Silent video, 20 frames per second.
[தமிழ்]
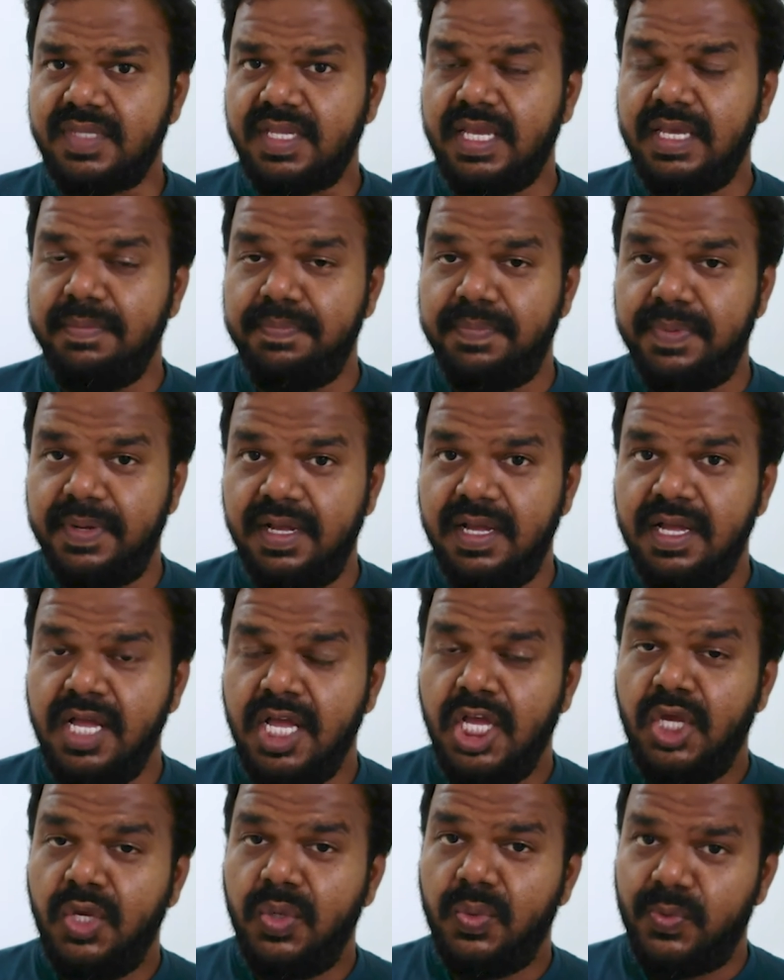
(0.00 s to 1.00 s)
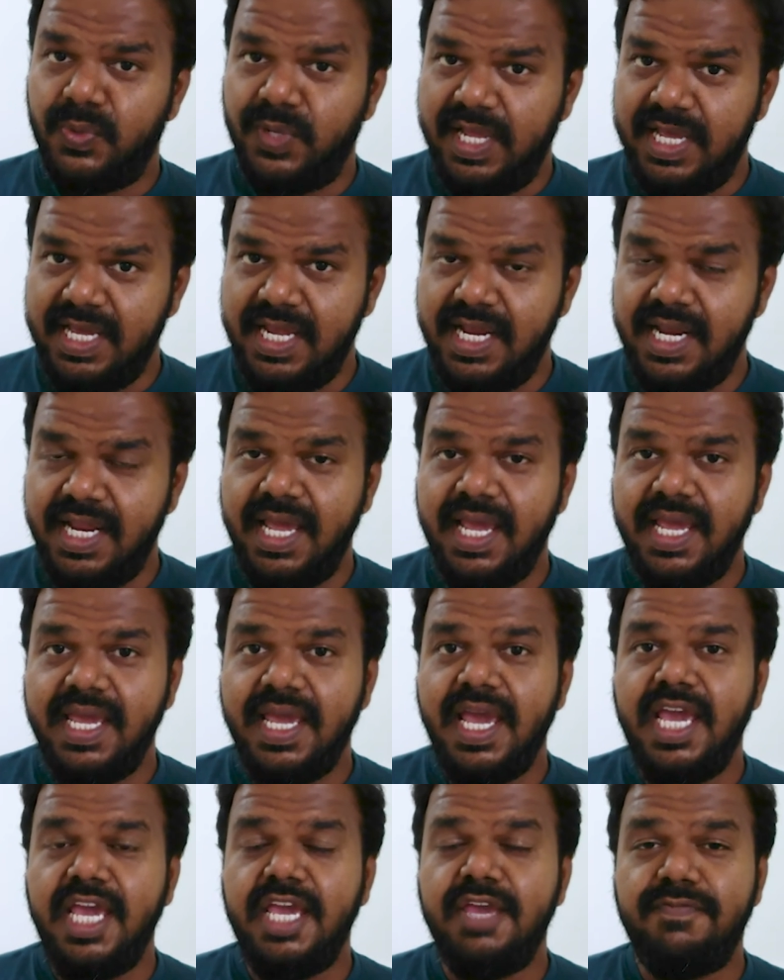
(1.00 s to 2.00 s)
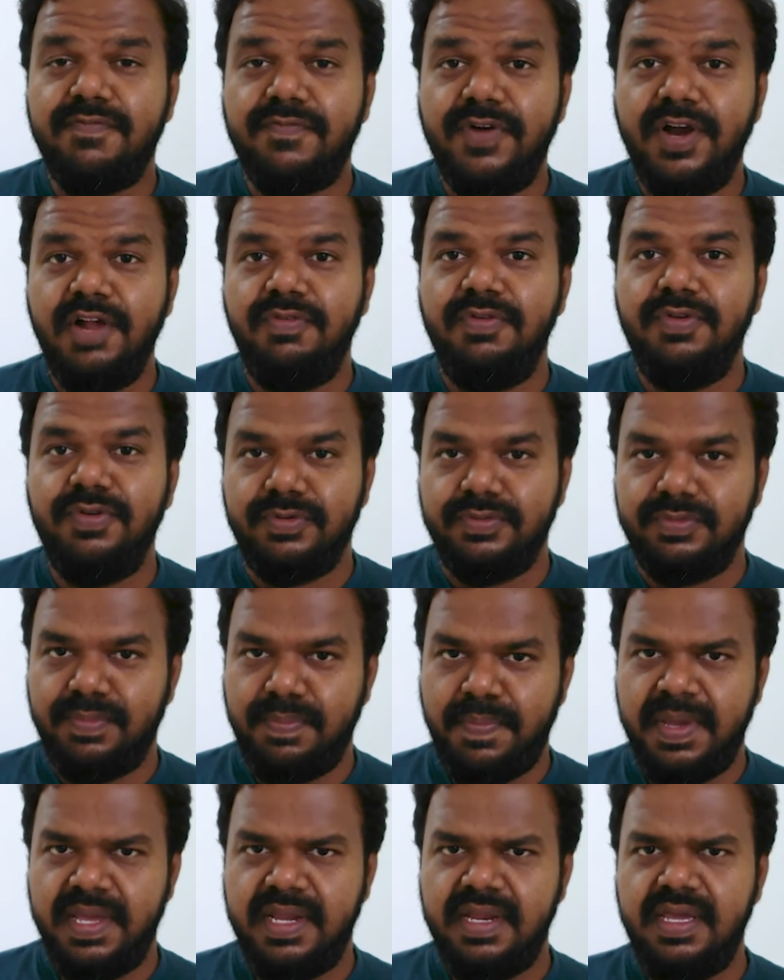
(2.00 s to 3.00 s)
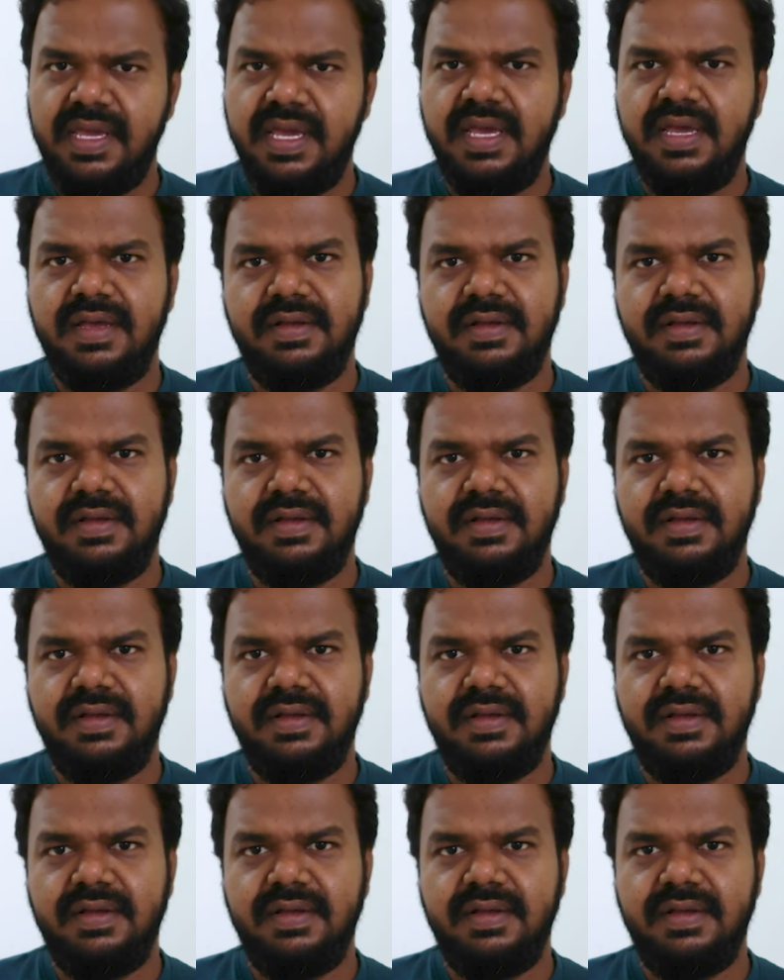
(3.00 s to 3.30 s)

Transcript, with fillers: இப்போ உலகிலேயே இவ்வளவு பெரிய